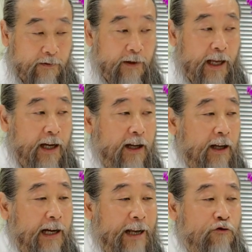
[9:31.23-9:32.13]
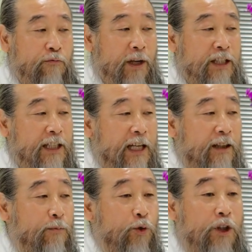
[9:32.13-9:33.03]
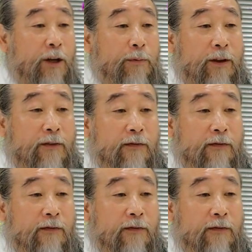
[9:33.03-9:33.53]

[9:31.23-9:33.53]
내가 갖춤의 질량이 모자라면